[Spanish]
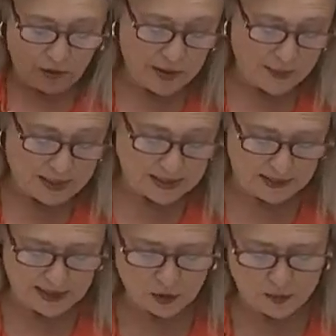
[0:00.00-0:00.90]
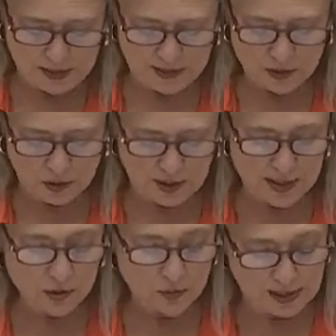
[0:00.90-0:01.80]
Hoy, a pesar de las competencias
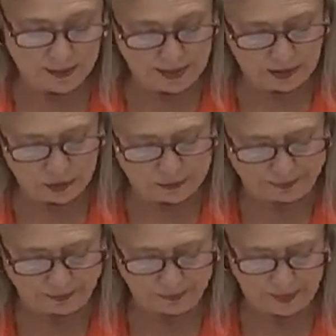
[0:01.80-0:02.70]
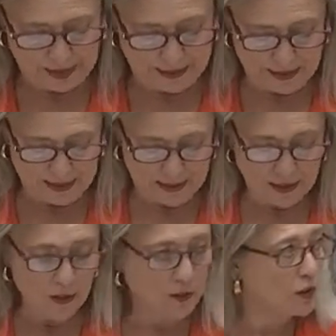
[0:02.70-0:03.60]
totales sobre el ámbito que tiene el
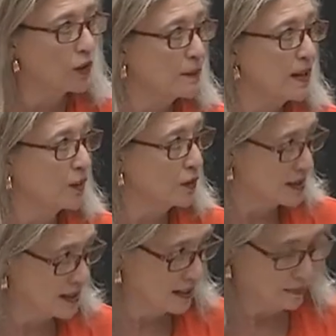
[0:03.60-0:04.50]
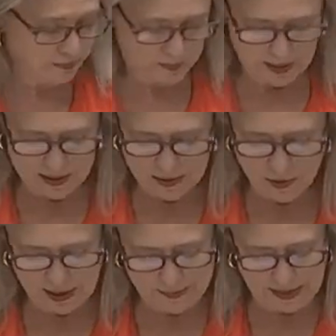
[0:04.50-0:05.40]
delegado, creo que me va a contestar el
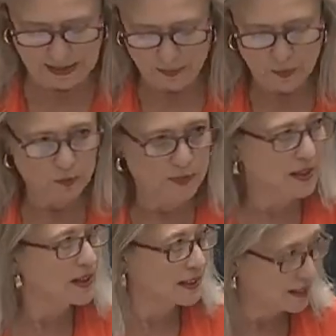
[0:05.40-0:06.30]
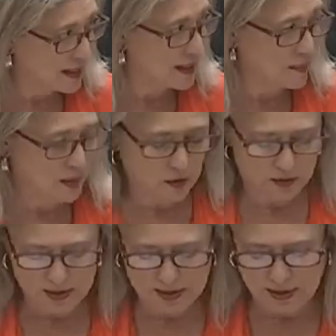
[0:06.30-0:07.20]
señor Zapata, por mí encantada, que me
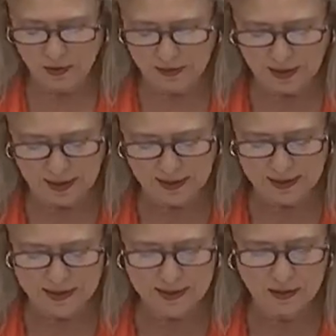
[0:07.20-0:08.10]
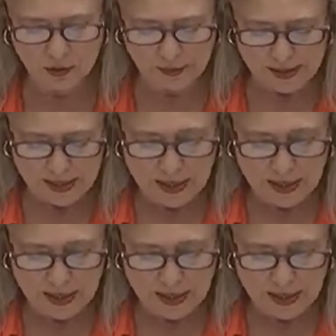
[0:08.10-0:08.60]
conteste el concejal de distrito